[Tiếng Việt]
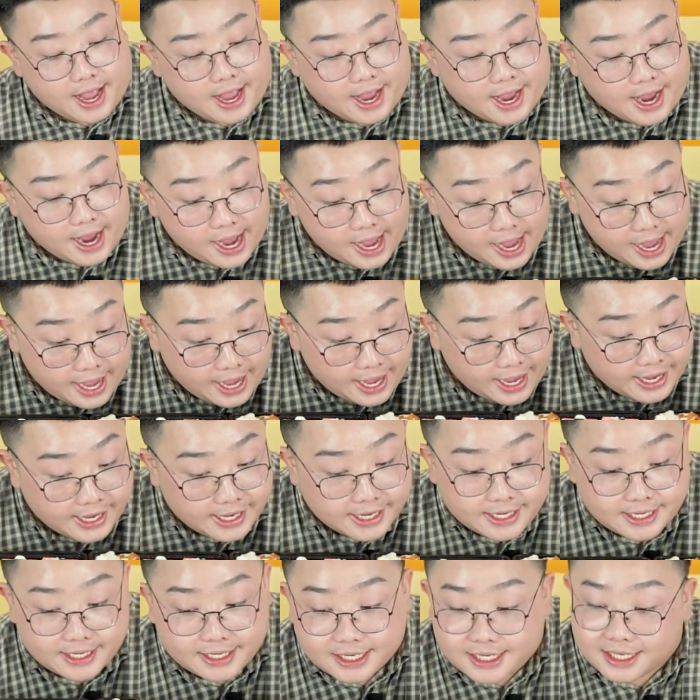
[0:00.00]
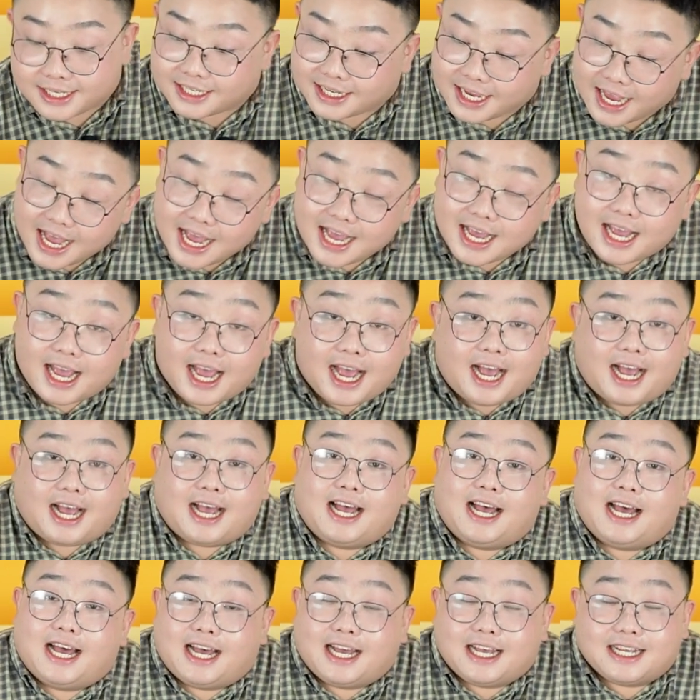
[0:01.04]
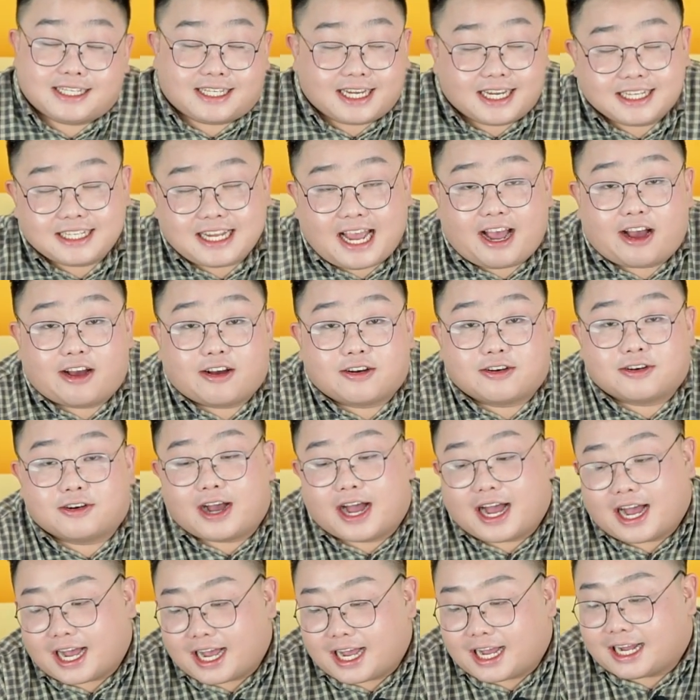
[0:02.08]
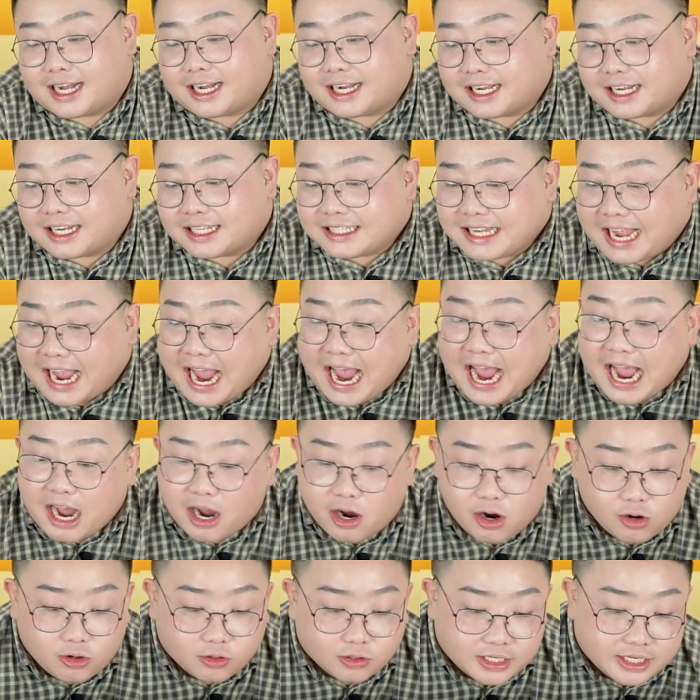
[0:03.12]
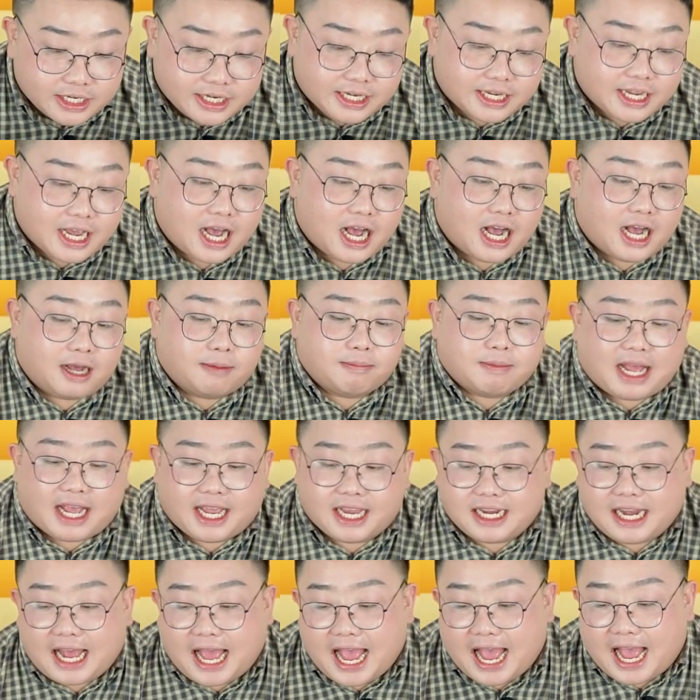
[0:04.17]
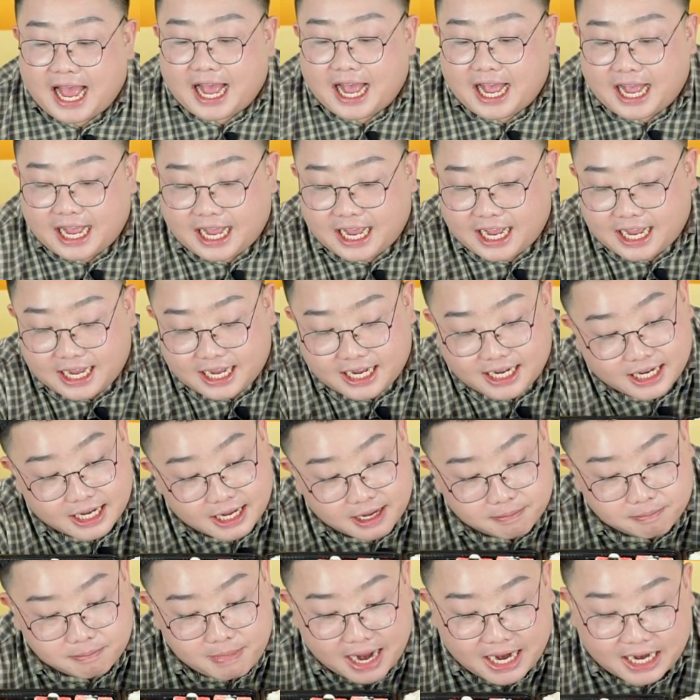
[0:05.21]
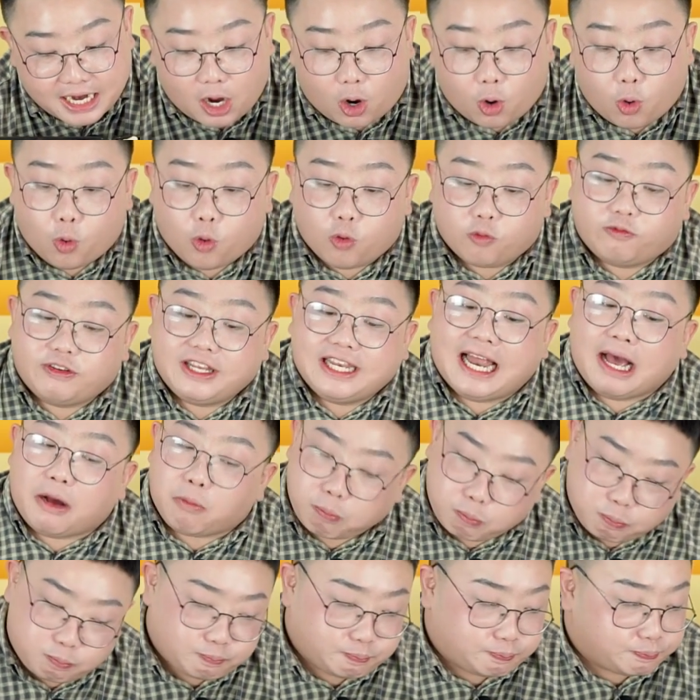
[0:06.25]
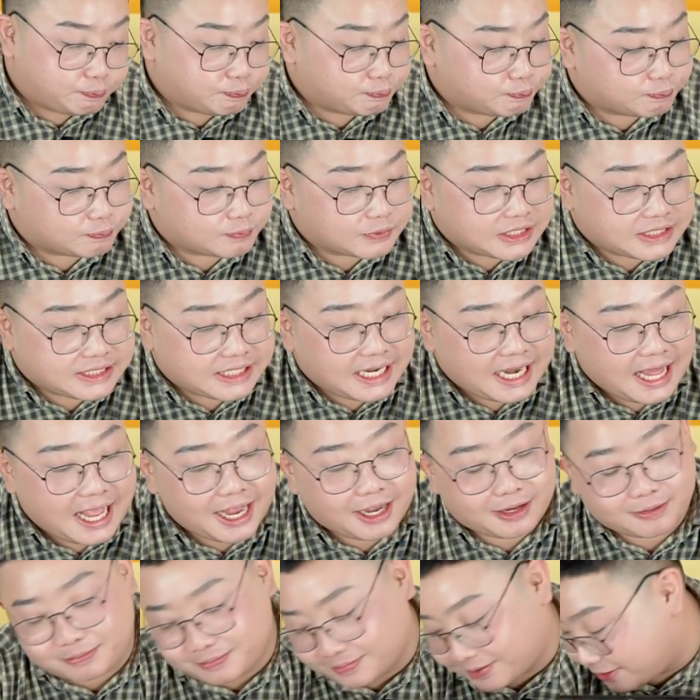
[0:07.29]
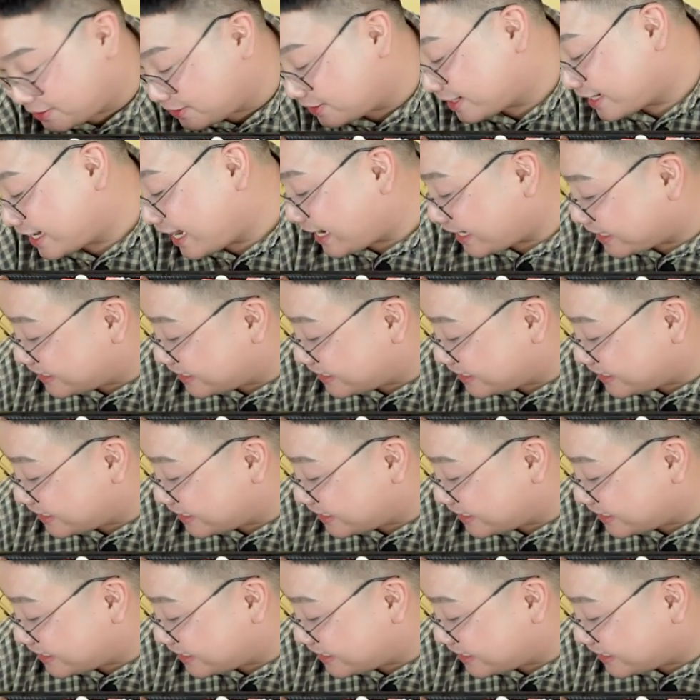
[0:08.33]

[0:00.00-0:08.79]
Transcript: Ê, à, xin chào à, các cháu. Thì à, hôm nay là bà Gấu Vlog uhm, sẽ làm món cắt